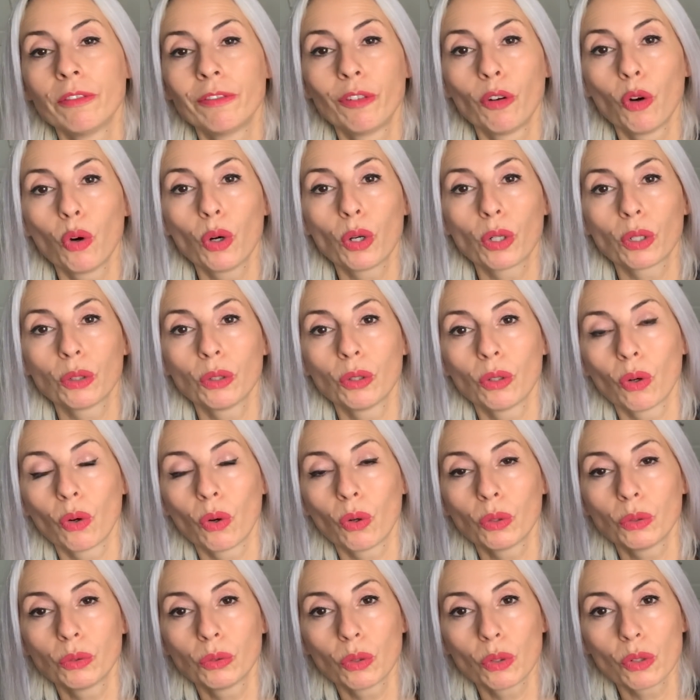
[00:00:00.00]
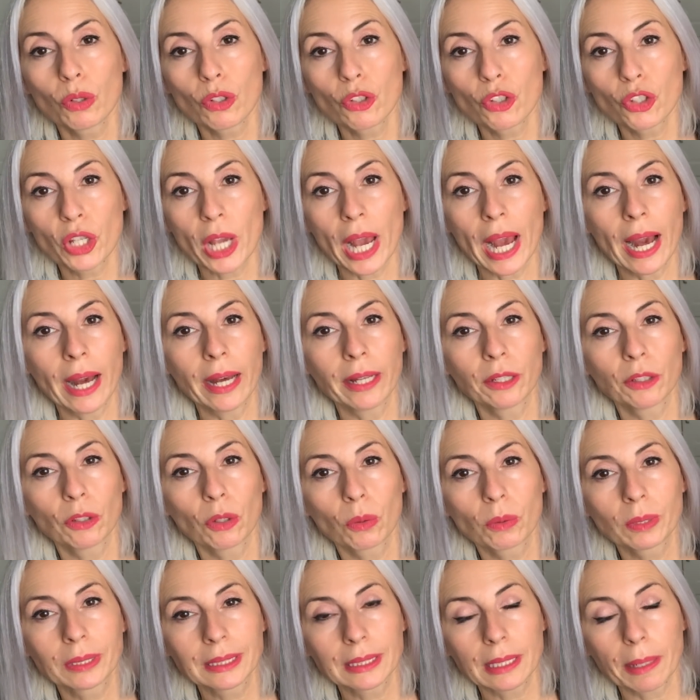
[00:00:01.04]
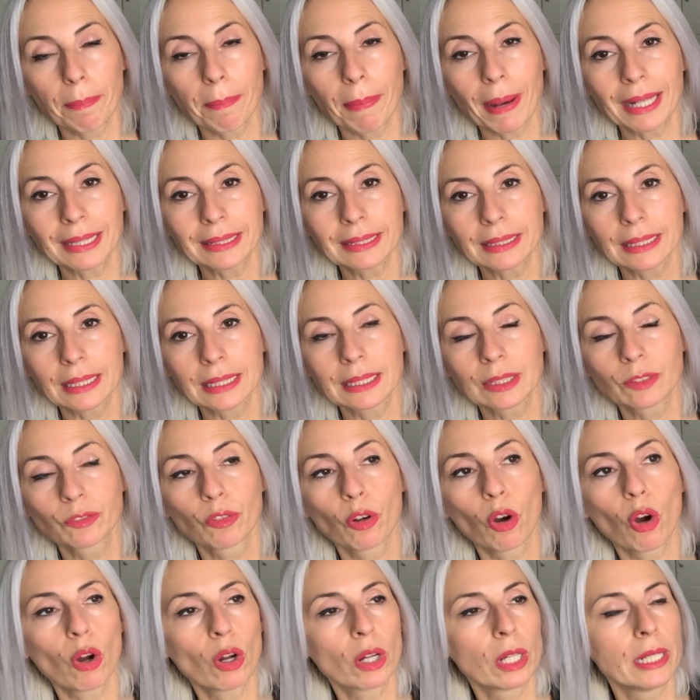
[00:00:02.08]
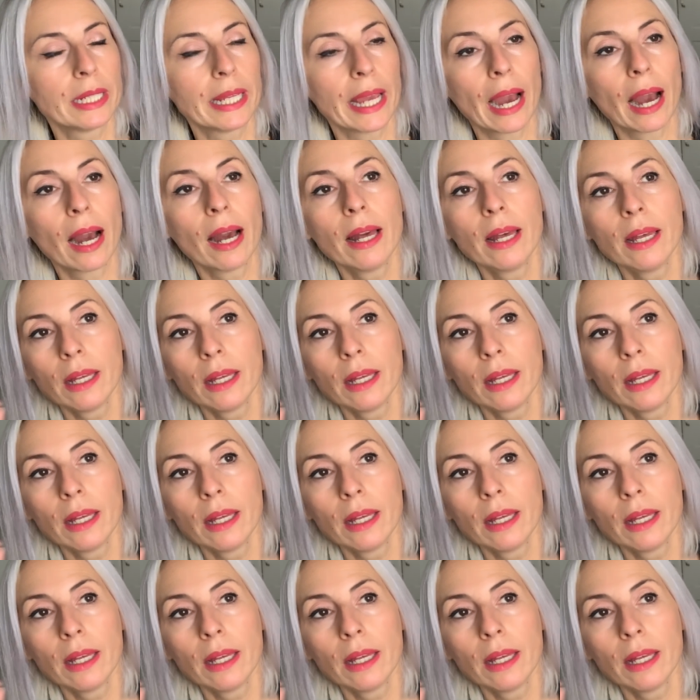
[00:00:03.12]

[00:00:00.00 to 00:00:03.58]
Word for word: forno dolciario, questa pasta sfoglia